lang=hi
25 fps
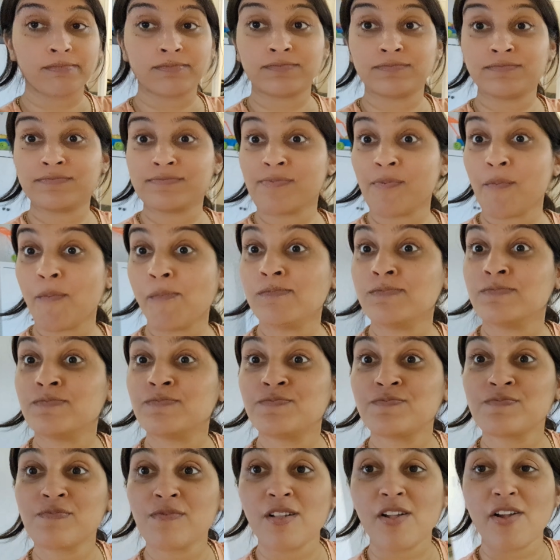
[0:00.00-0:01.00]

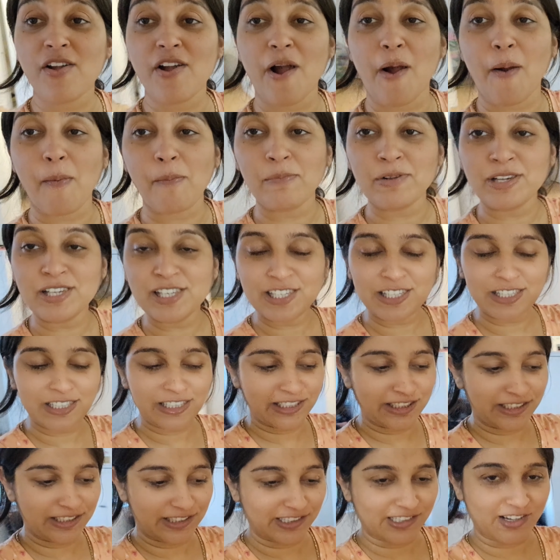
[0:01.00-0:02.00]
हम्म
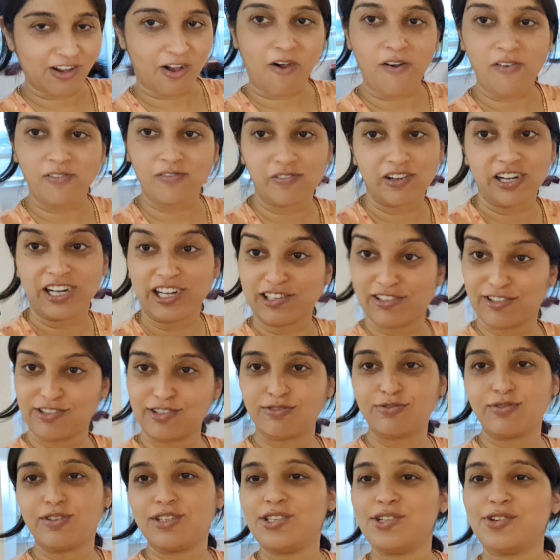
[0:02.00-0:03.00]
ऐसे
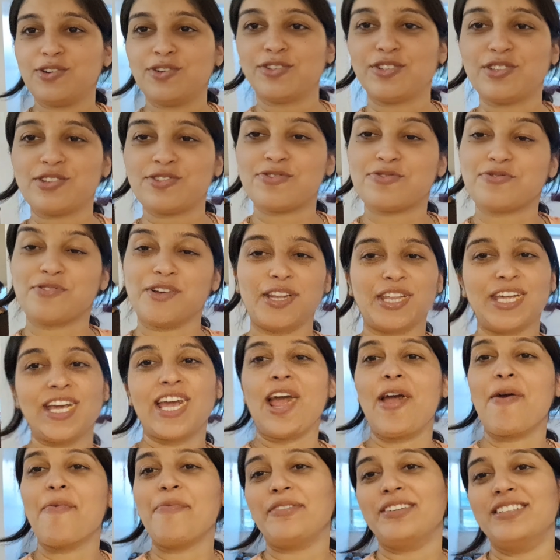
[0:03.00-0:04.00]
स्वादी होती तो स्वादी
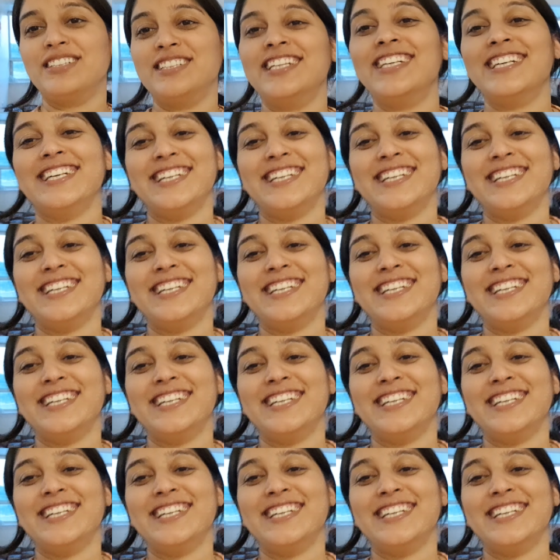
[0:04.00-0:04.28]
यही बोलती